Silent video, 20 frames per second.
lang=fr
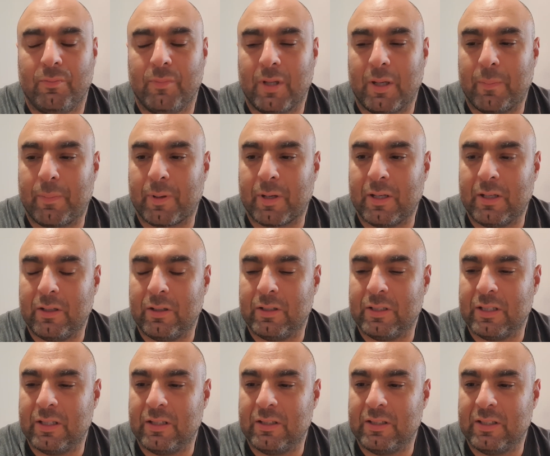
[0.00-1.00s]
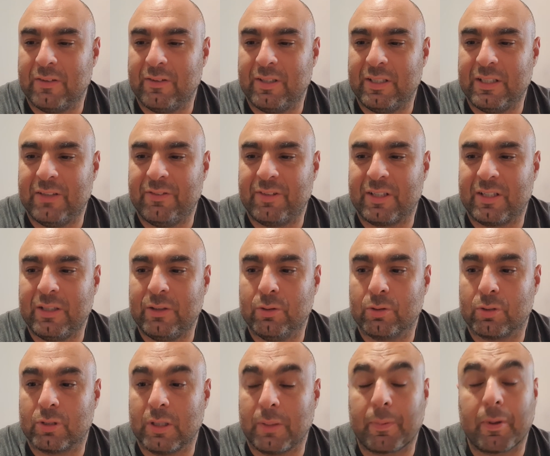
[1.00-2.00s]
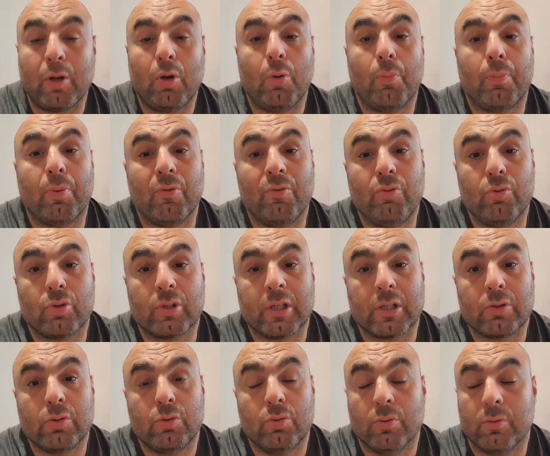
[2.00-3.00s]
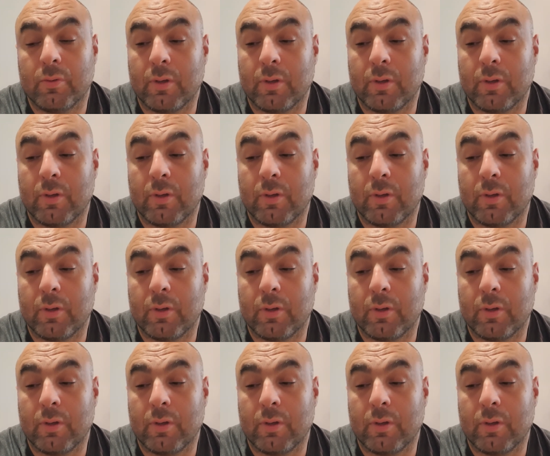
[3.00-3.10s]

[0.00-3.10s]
après, il y, avait qui d'autre Après, le pauvre Lukaku.